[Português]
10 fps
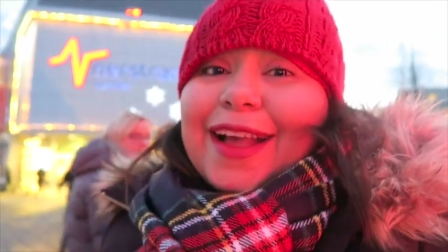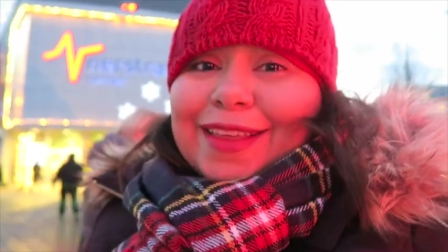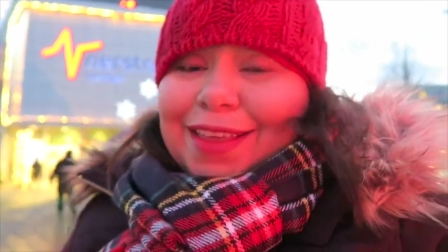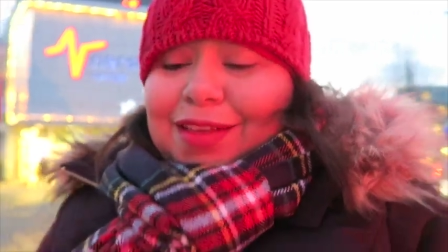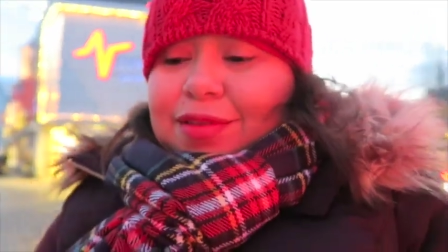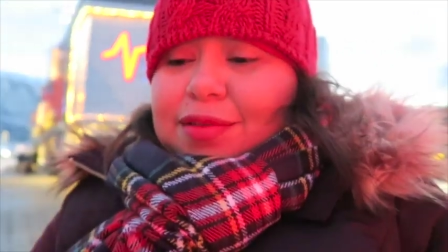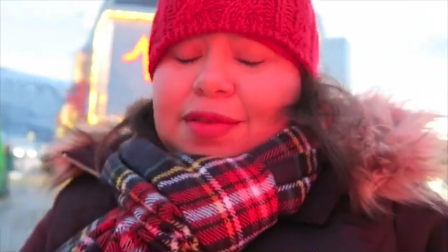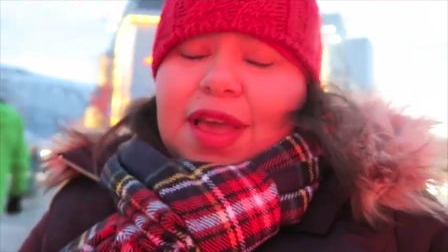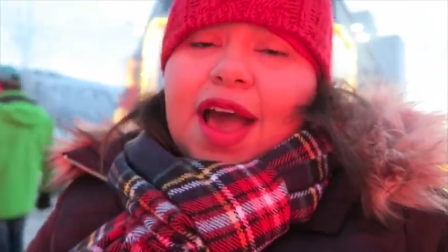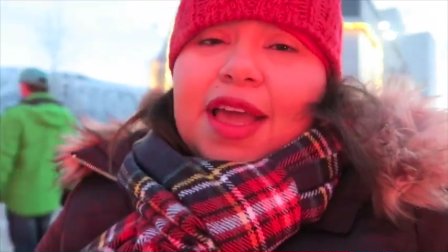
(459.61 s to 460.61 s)
aqui
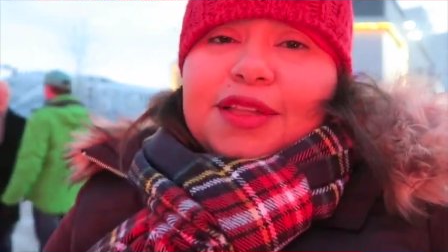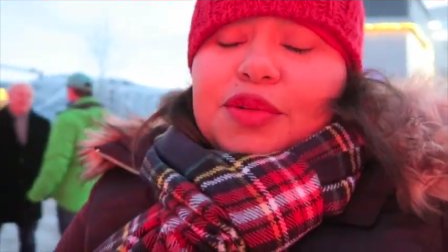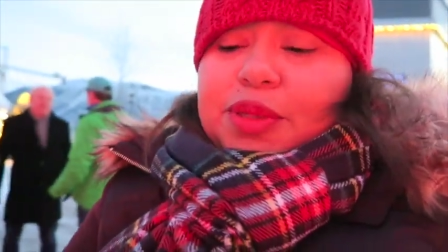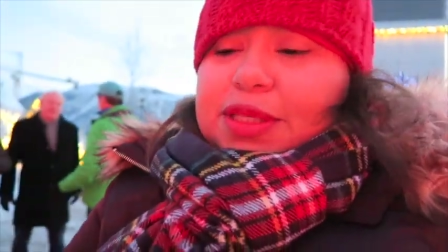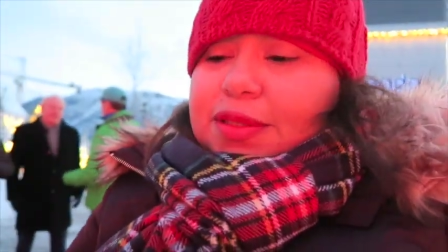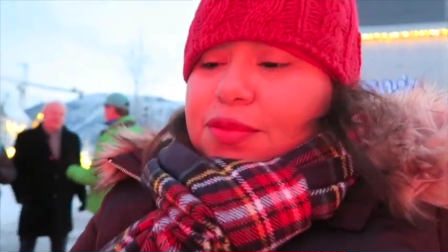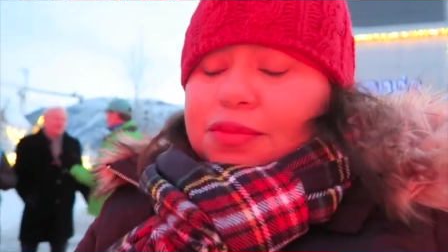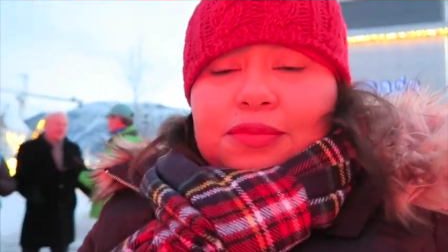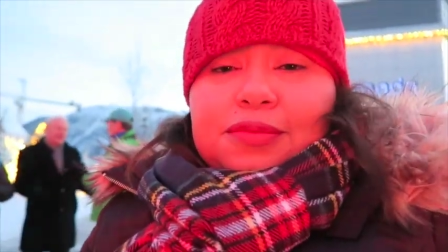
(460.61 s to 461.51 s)
aí do Brasil.